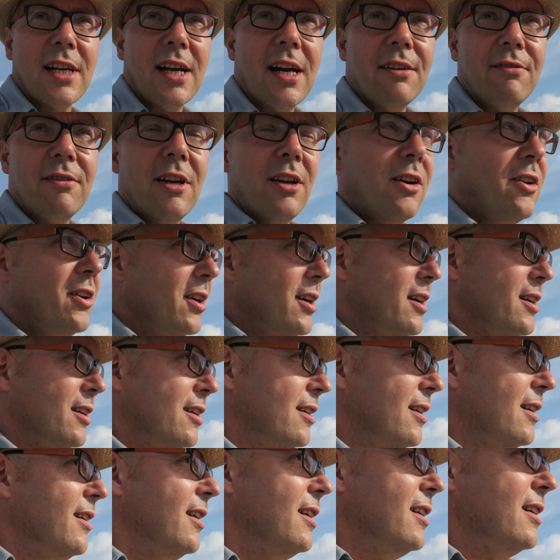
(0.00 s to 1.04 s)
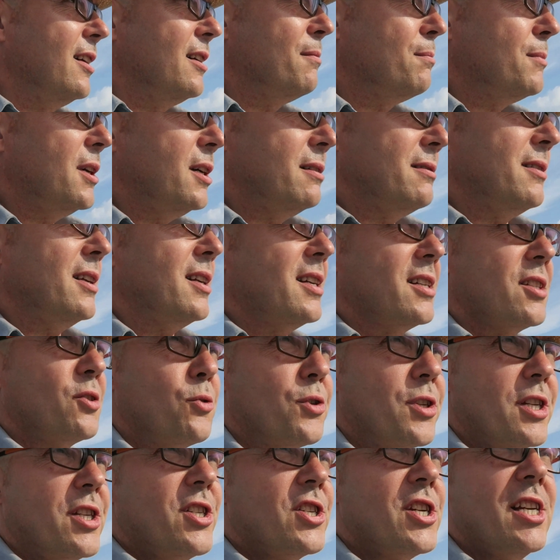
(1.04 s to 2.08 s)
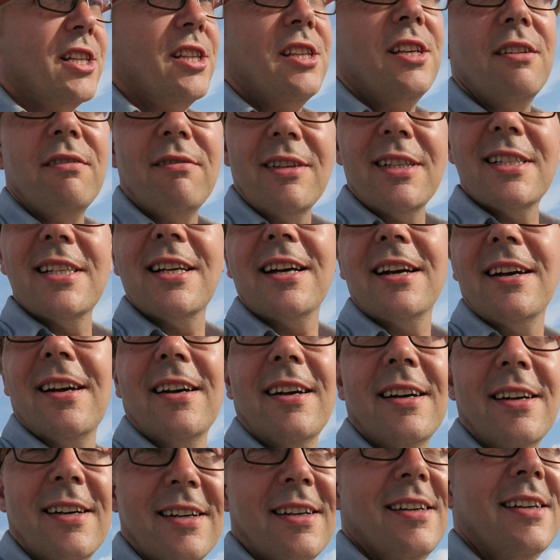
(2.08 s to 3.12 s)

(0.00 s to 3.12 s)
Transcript: jest Havelock. Mam teraz duże jetty widzę.